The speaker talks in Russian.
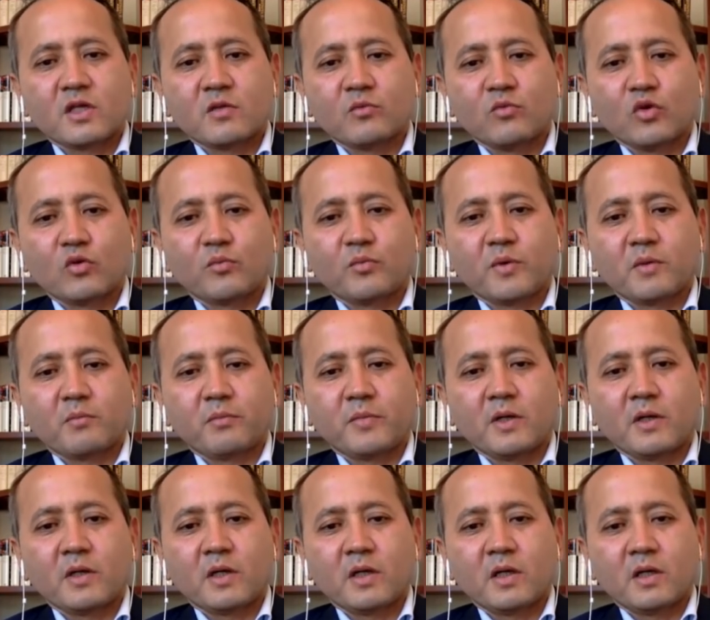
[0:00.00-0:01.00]
то есть я не мог
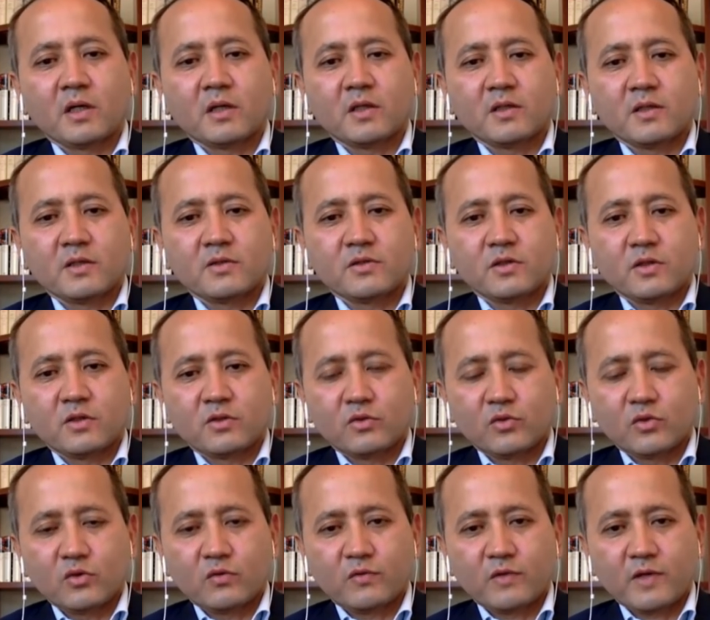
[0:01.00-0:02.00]
покидать
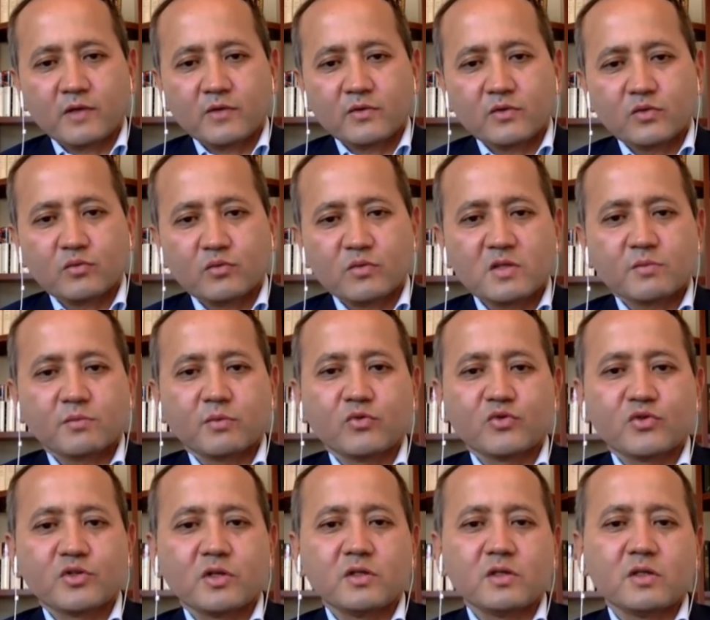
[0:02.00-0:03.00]
территорию Франции без
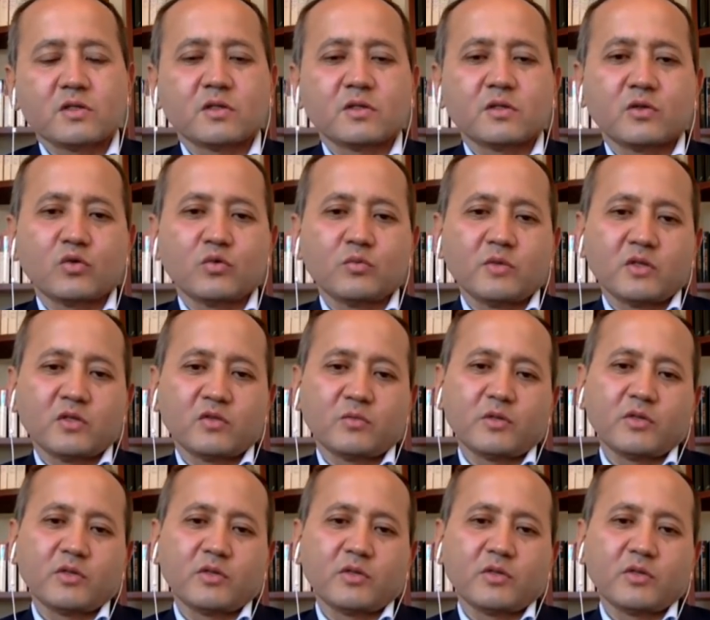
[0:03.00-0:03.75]
получения этих документов.